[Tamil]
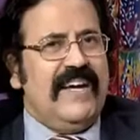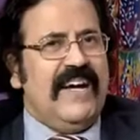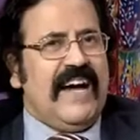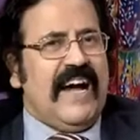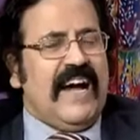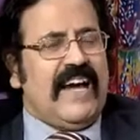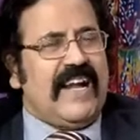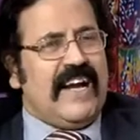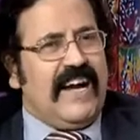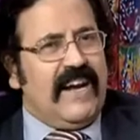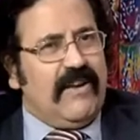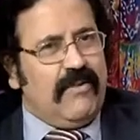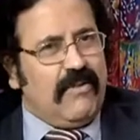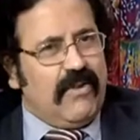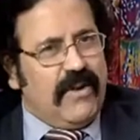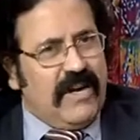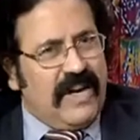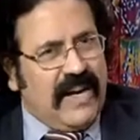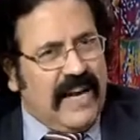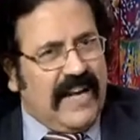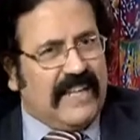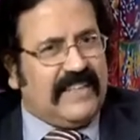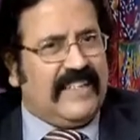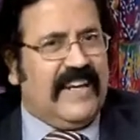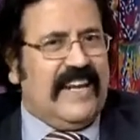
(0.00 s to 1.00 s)
அதனால்
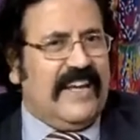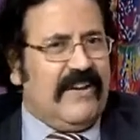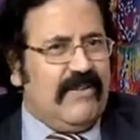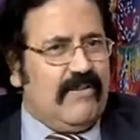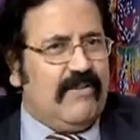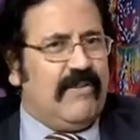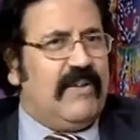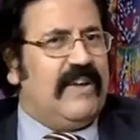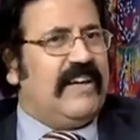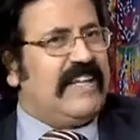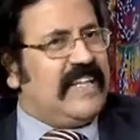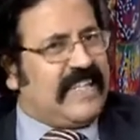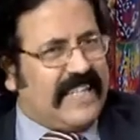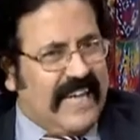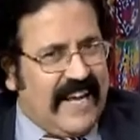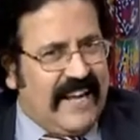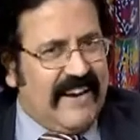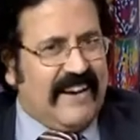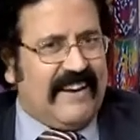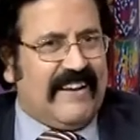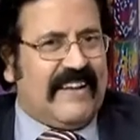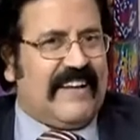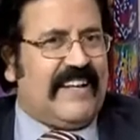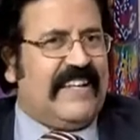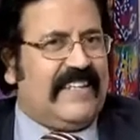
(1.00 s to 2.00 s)
உங்களுக்கு அதுலேயும் உங்களுக்கு ஷேர்
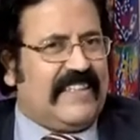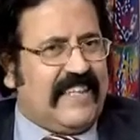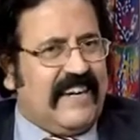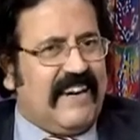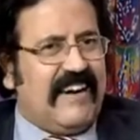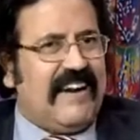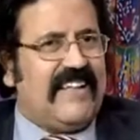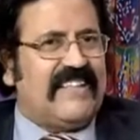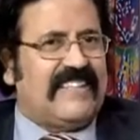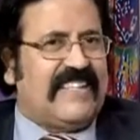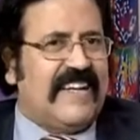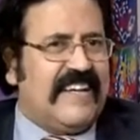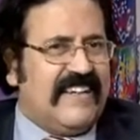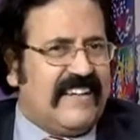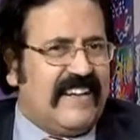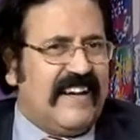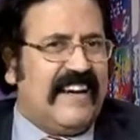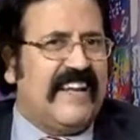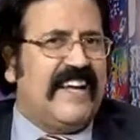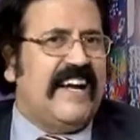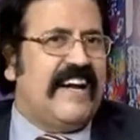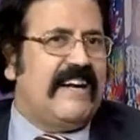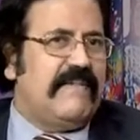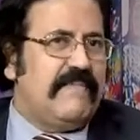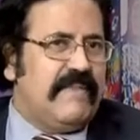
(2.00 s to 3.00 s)
இருக்குது இதனால் சென்ட்ரலி
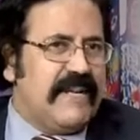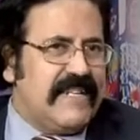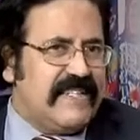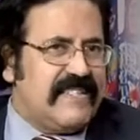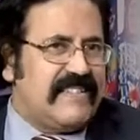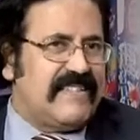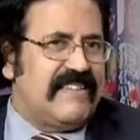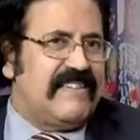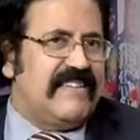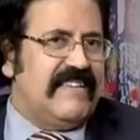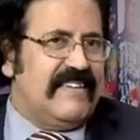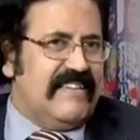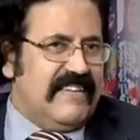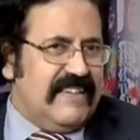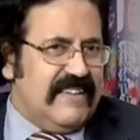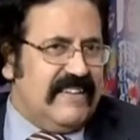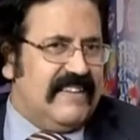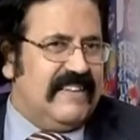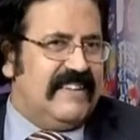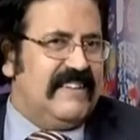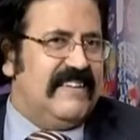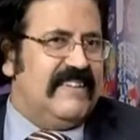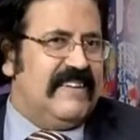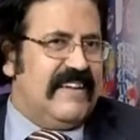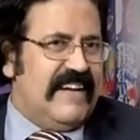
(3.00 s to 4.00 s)
அட்மினிஸ்ட்ரேர்டு
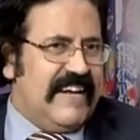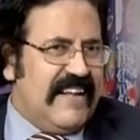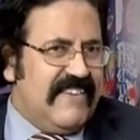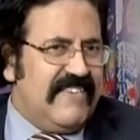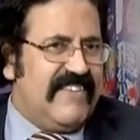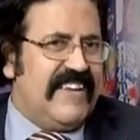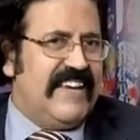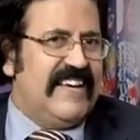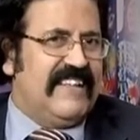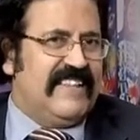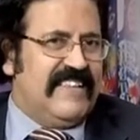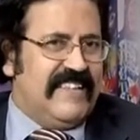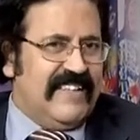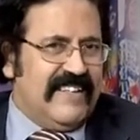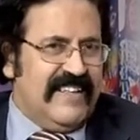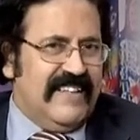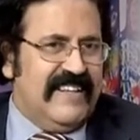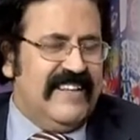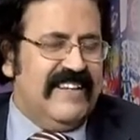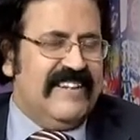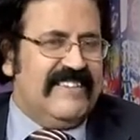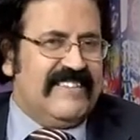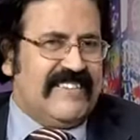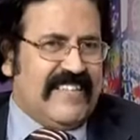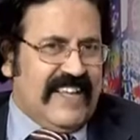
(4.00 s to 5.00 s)
லிவி அது
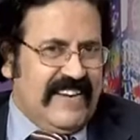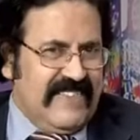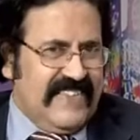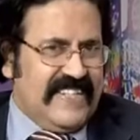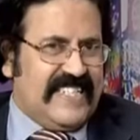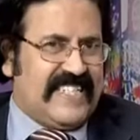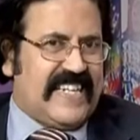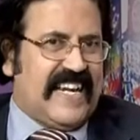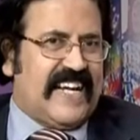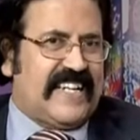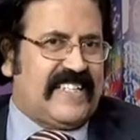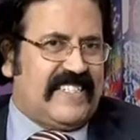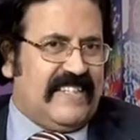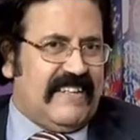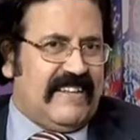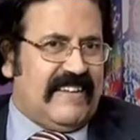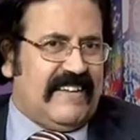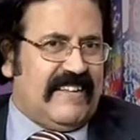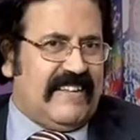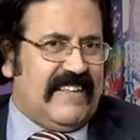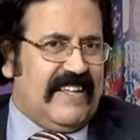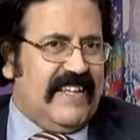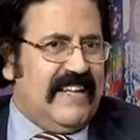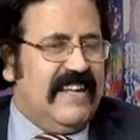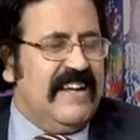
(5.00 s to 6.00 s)
சர்வீஸ்
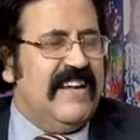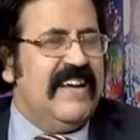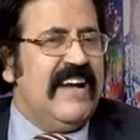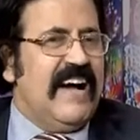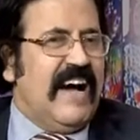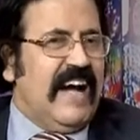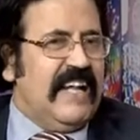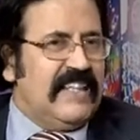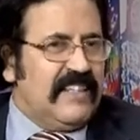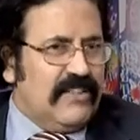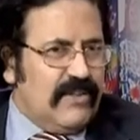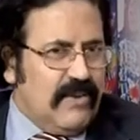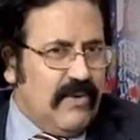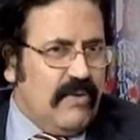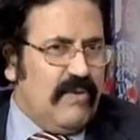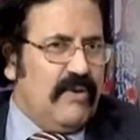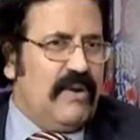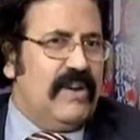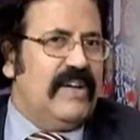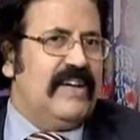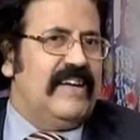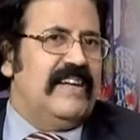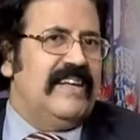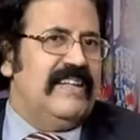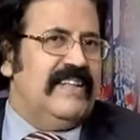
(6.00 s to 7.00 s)
டேக்ஸ்ன்றது அதுக்கும்
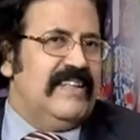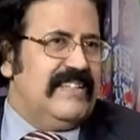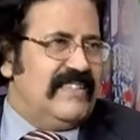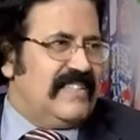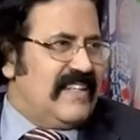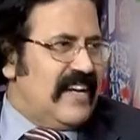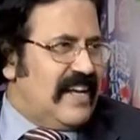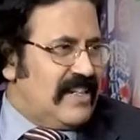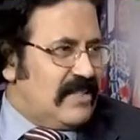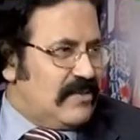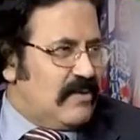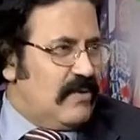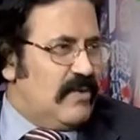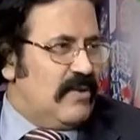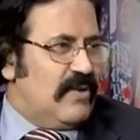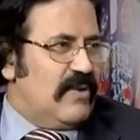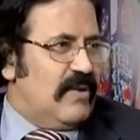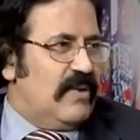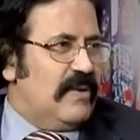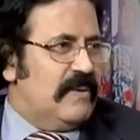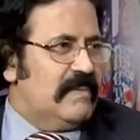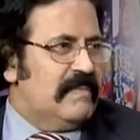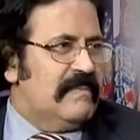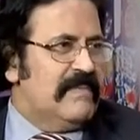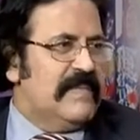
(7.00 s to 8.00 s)
உங்களுக்கு சான்ஸ்
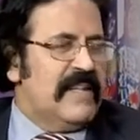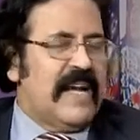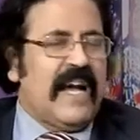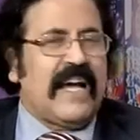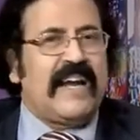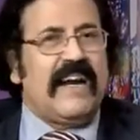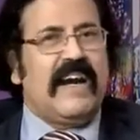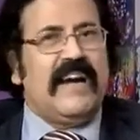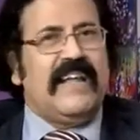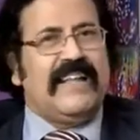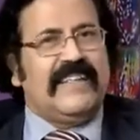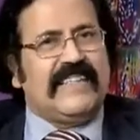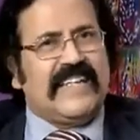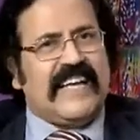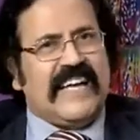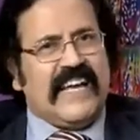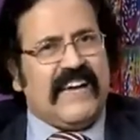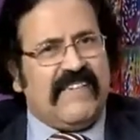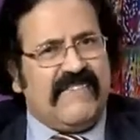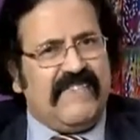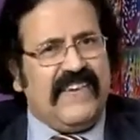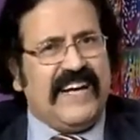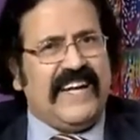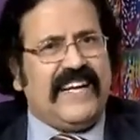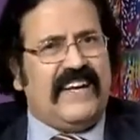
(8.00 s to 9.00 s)
கொடுக்குறோம் அதனால் அந்த
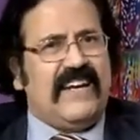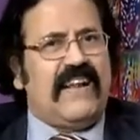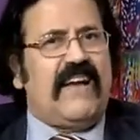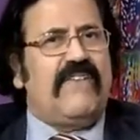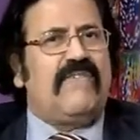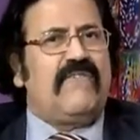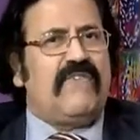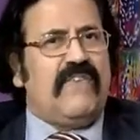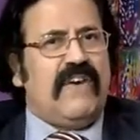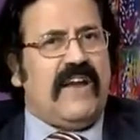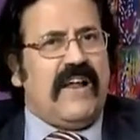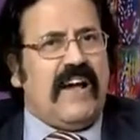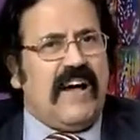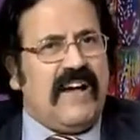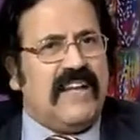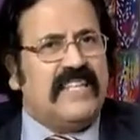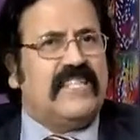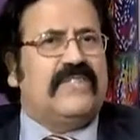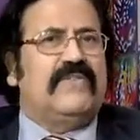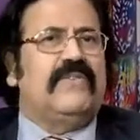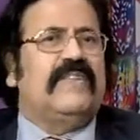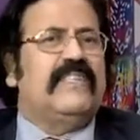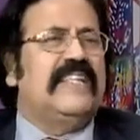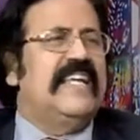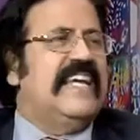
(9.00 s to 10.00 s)
எஃபெக்ட் ஆஃப் லாஸ்
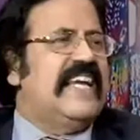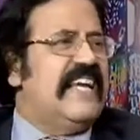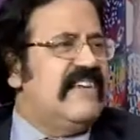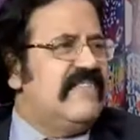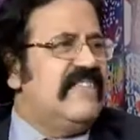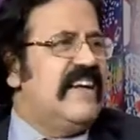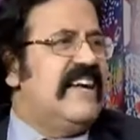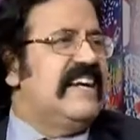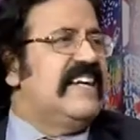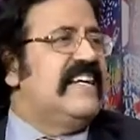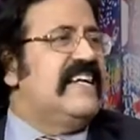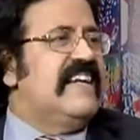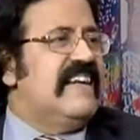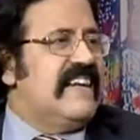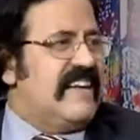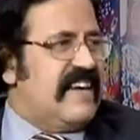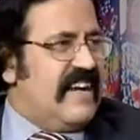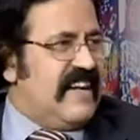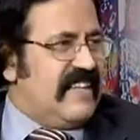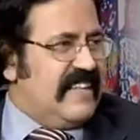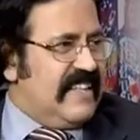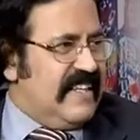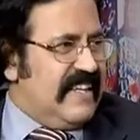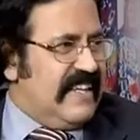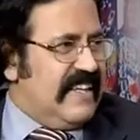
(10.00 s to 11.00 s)
வந்து ஹெவியாக
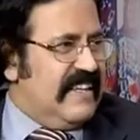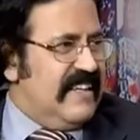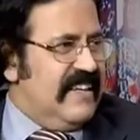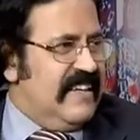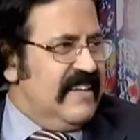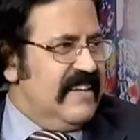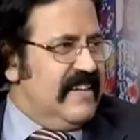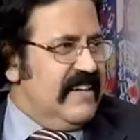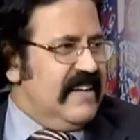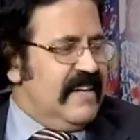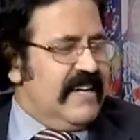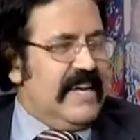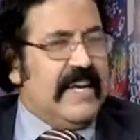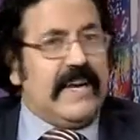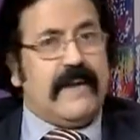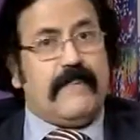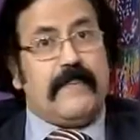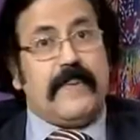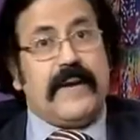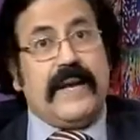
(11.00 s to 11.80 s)
இருக்காது ஏன்னா இப்போ